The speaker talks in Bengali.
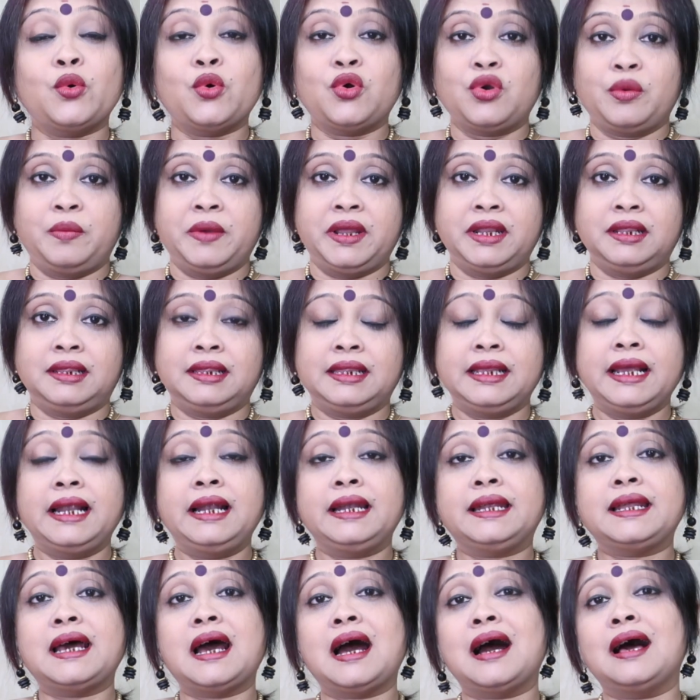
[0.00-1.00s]
করবেন
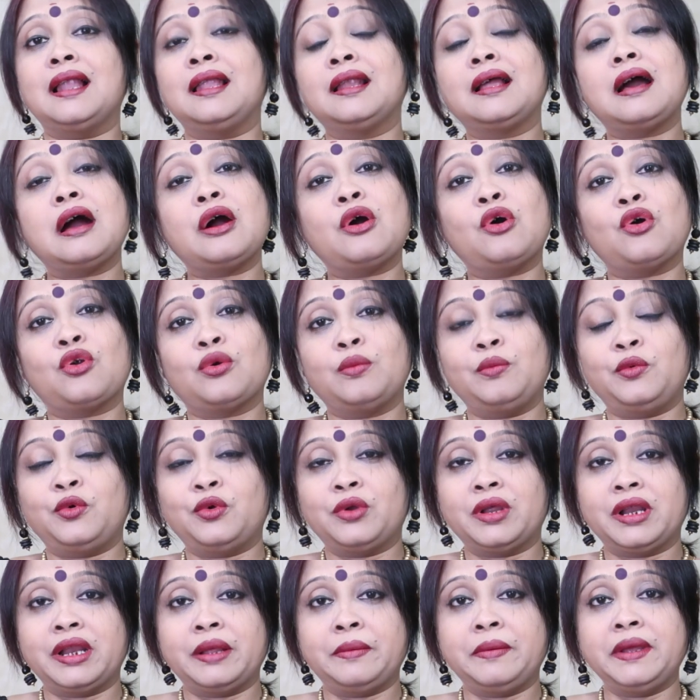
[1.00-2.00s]
তেলটা হালকা গরম
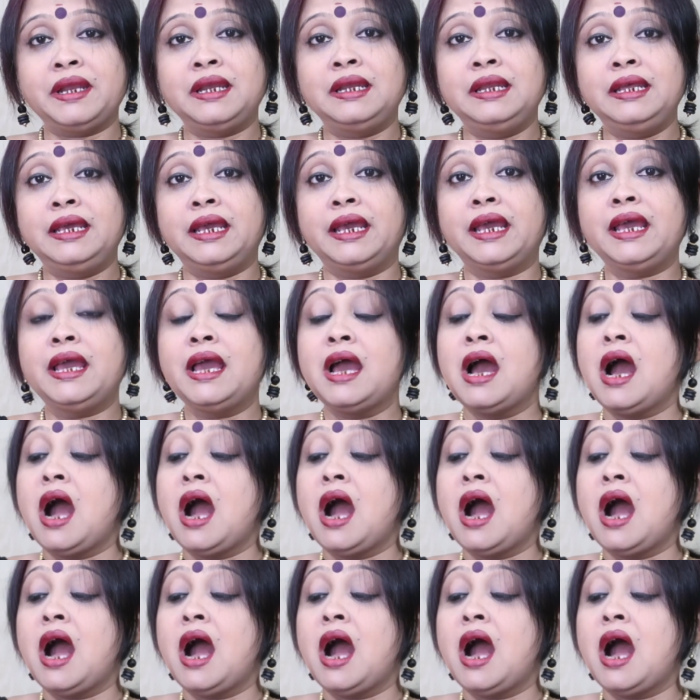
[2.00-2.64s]
করে নেবেন নিয়ে